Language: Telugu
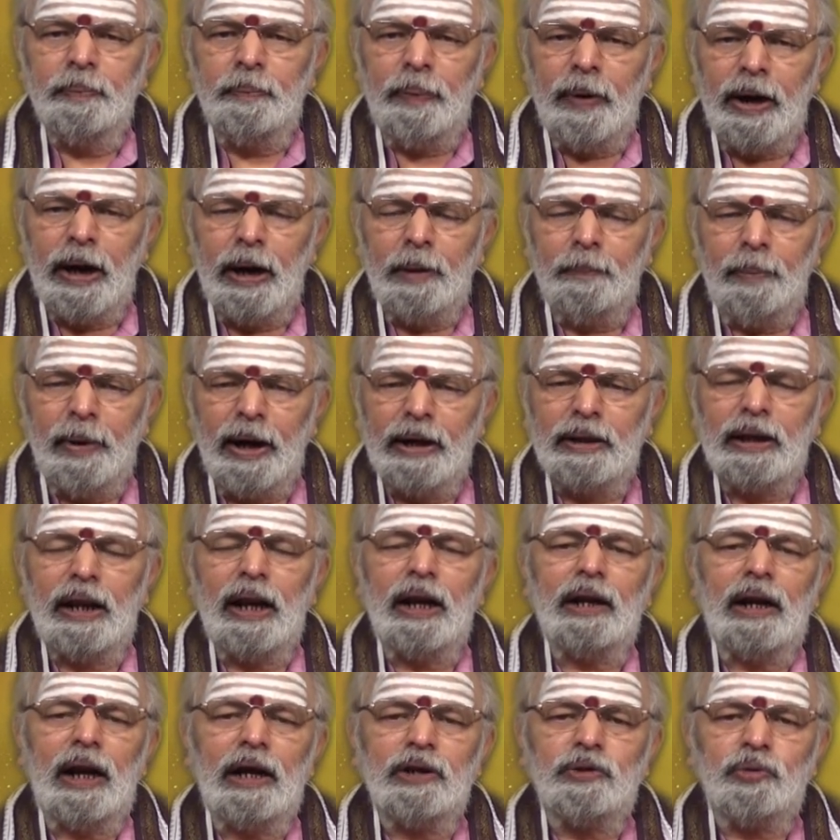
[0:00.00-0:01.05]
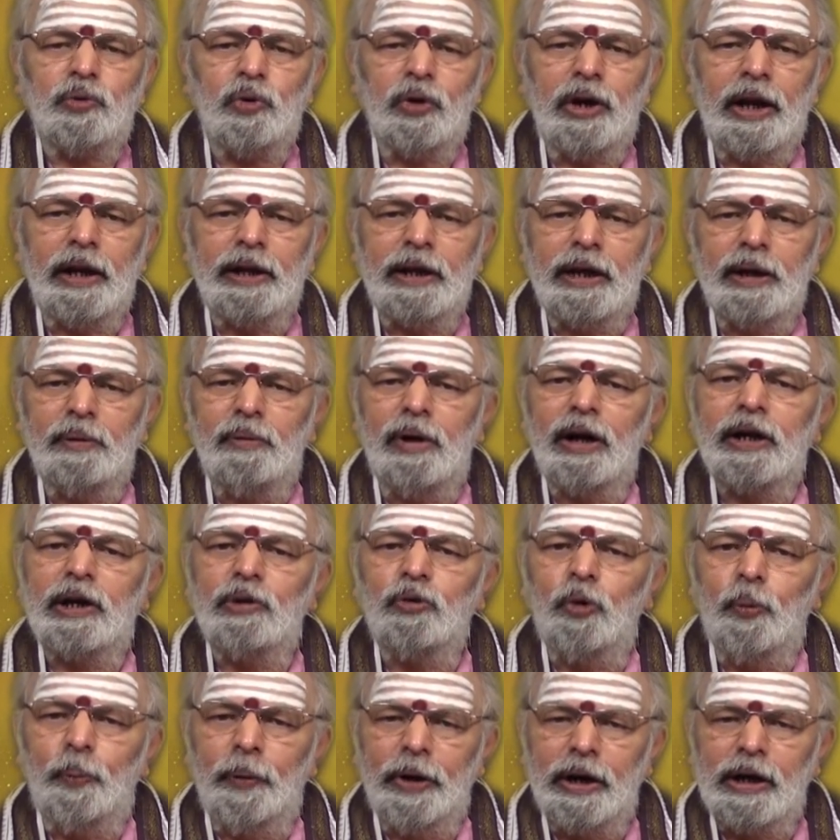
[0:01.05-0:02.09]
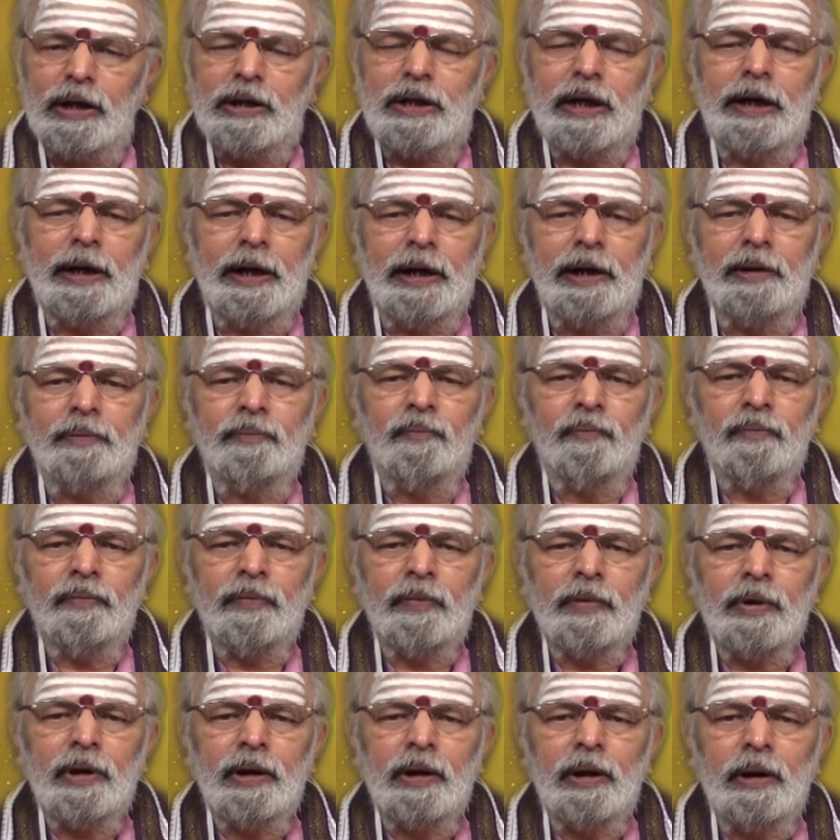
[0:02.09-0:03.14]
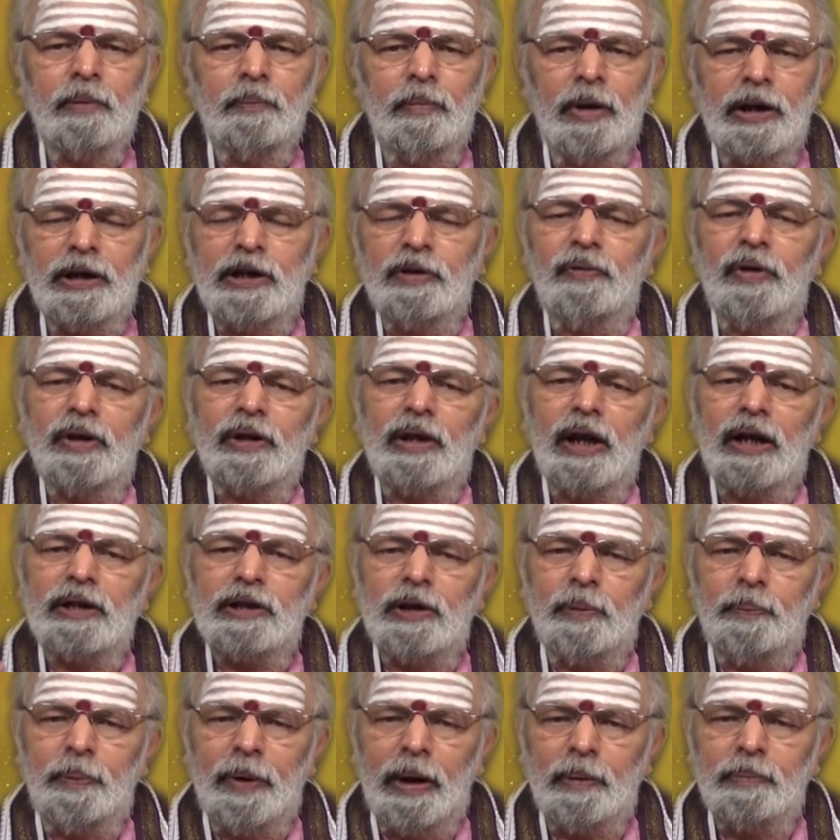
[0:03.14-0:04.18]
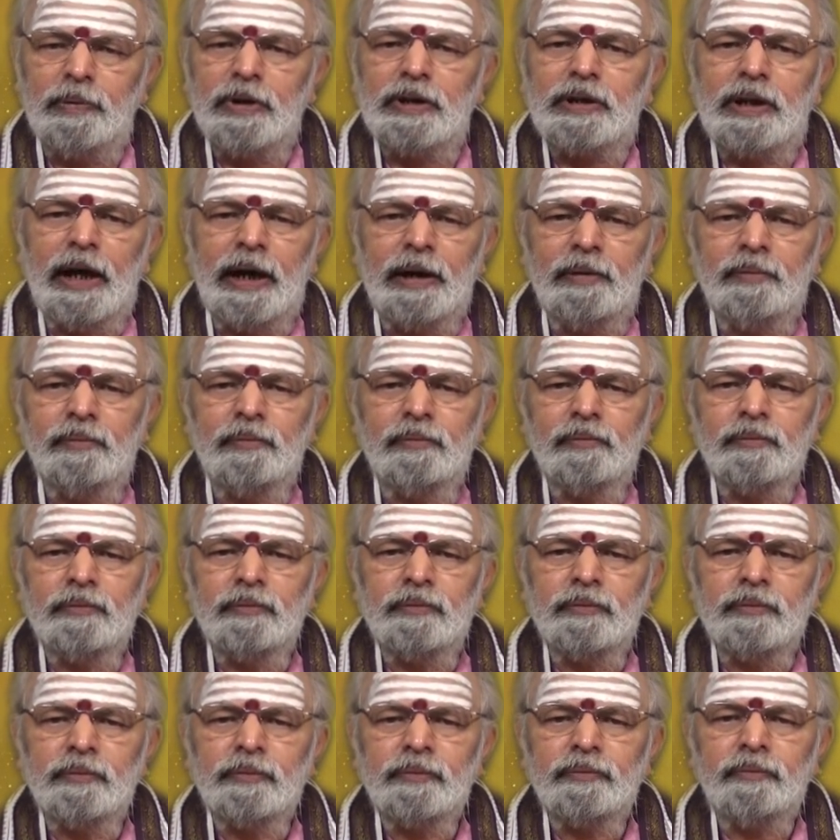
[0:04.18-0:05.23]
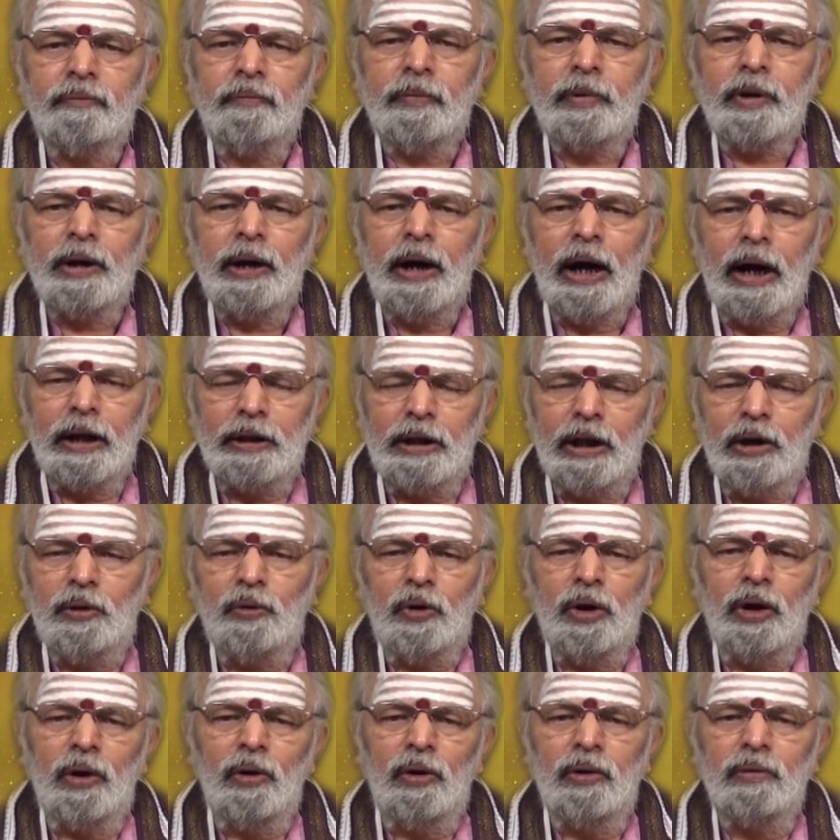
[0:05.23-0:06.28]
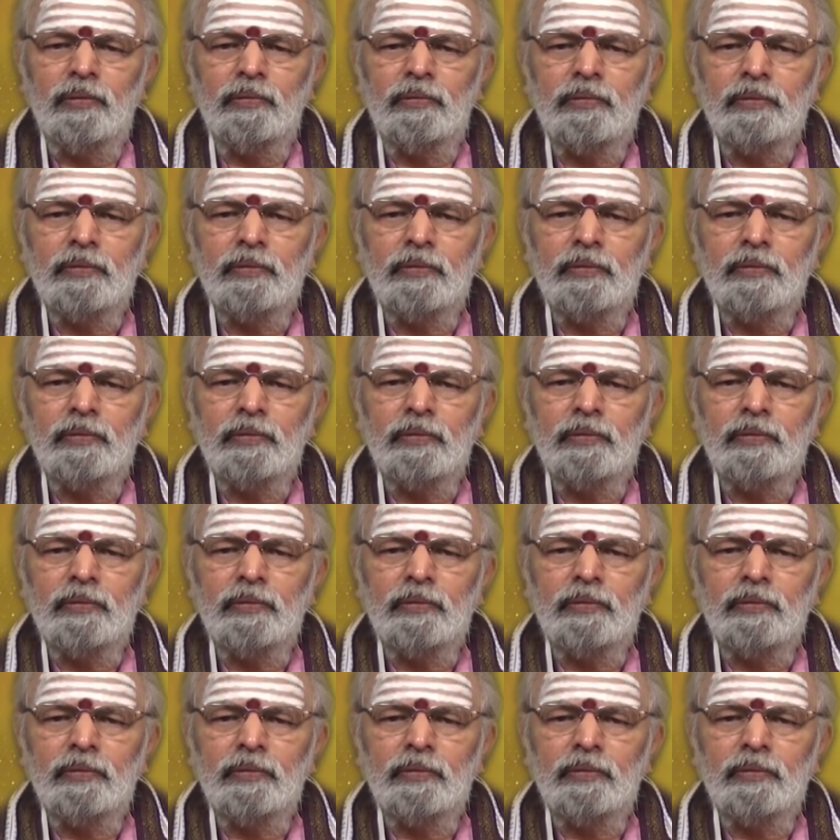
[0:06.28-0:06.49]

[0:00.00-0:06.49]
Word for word: పా పాతాలకు రాసుకోవడానికి వాటికి ఉపయోగించండి మంచి ఫలితాలు సంప్రాప్తిస్తాయి అదే కోణంలో